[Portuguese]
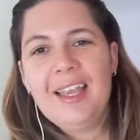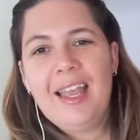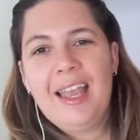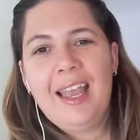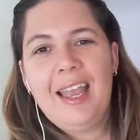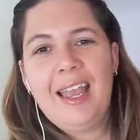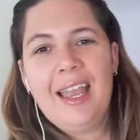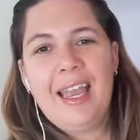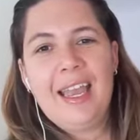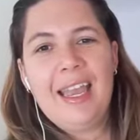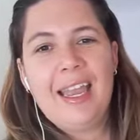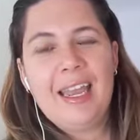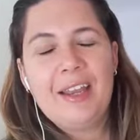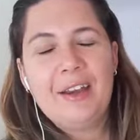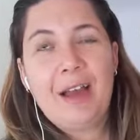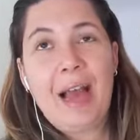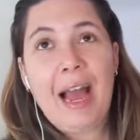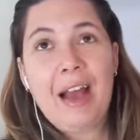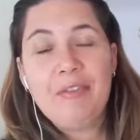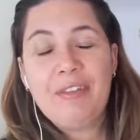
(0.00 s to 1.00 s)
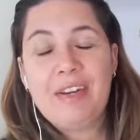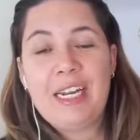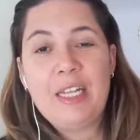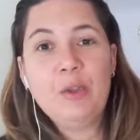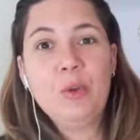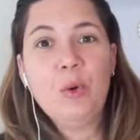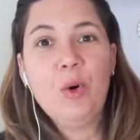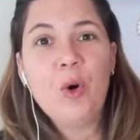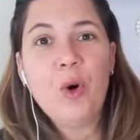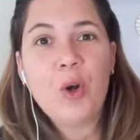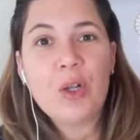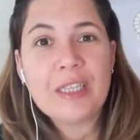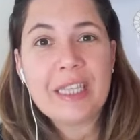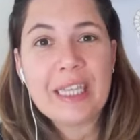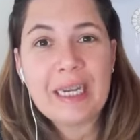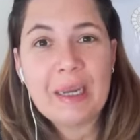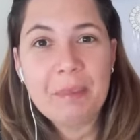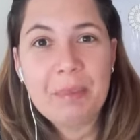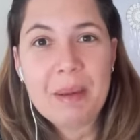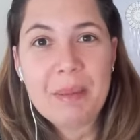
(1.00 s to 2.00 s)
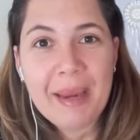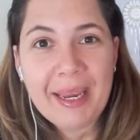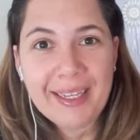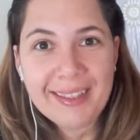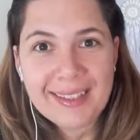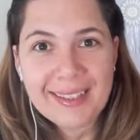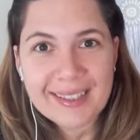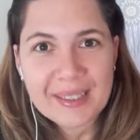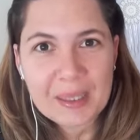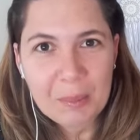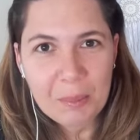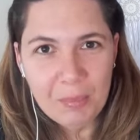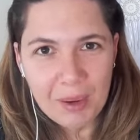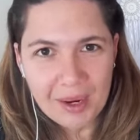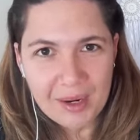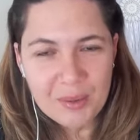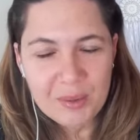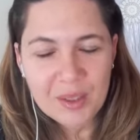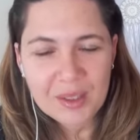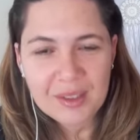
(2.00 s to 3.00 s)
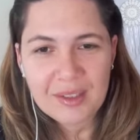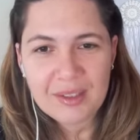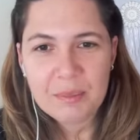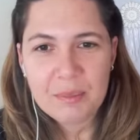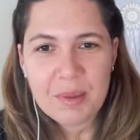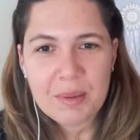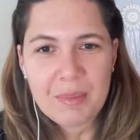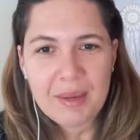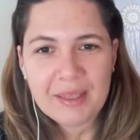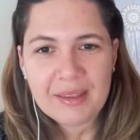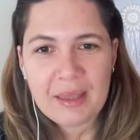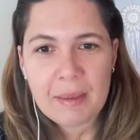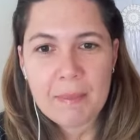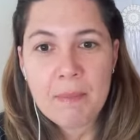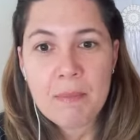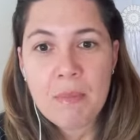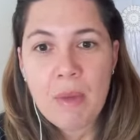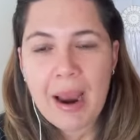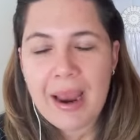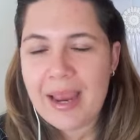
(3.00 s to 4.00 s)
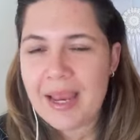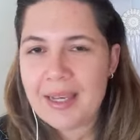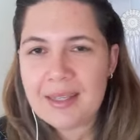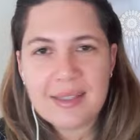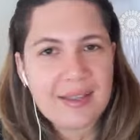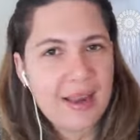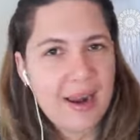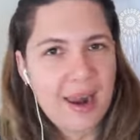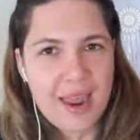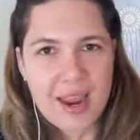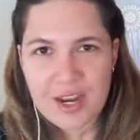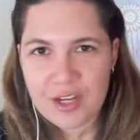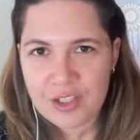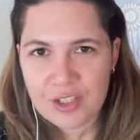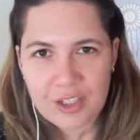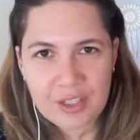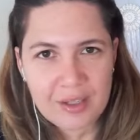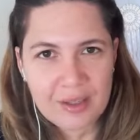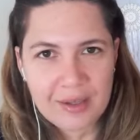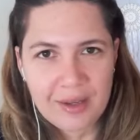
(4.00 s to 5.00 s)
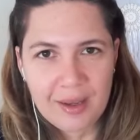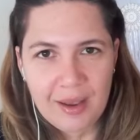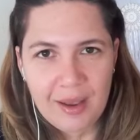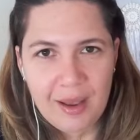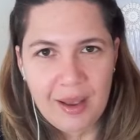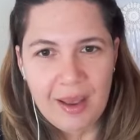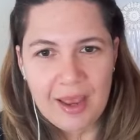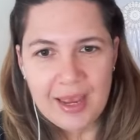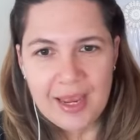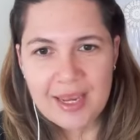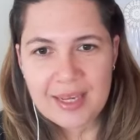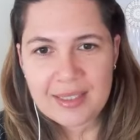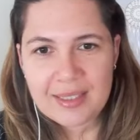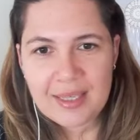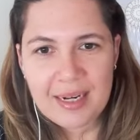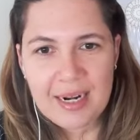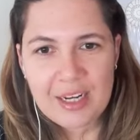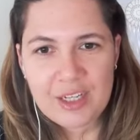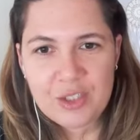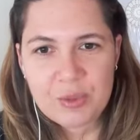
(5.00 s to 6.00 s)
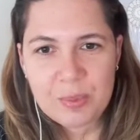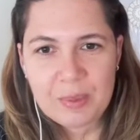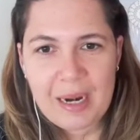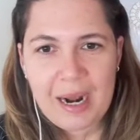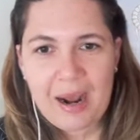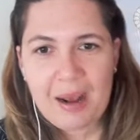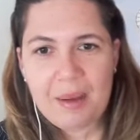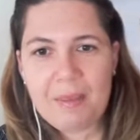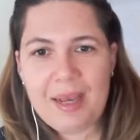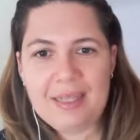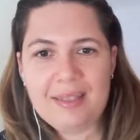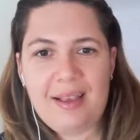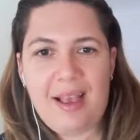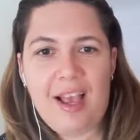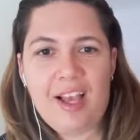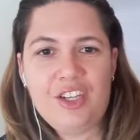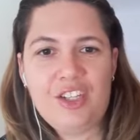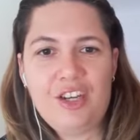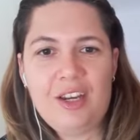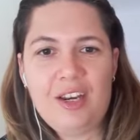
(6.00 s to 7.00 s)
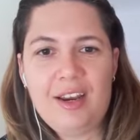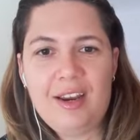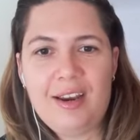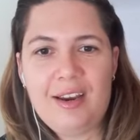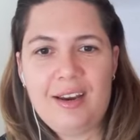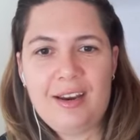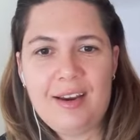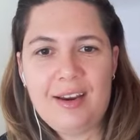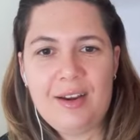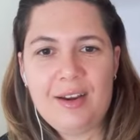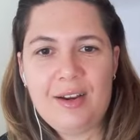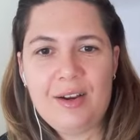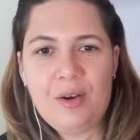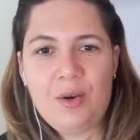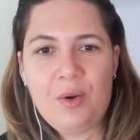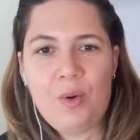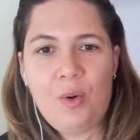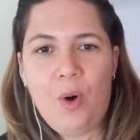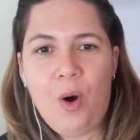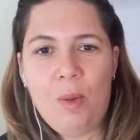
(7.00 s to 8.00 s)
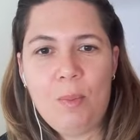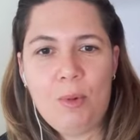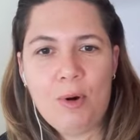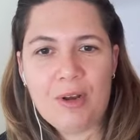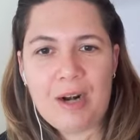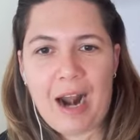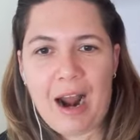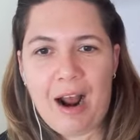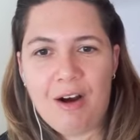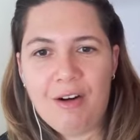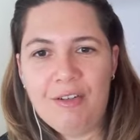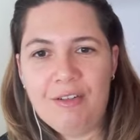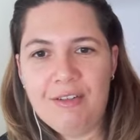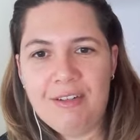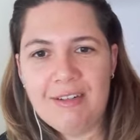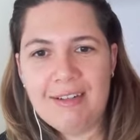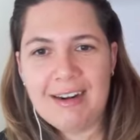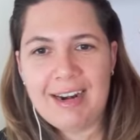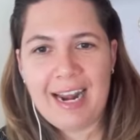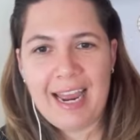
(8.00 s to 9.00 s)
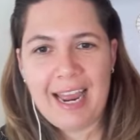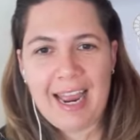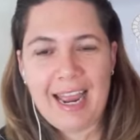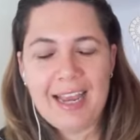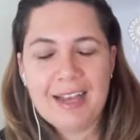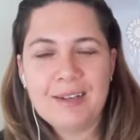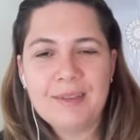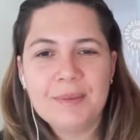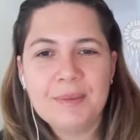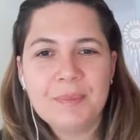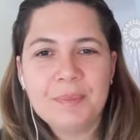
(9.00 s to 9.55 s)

É, ah, falei do hortelã-pimenta também. O hortelã-pimenta é excelente, excelente para massagem corporal, né?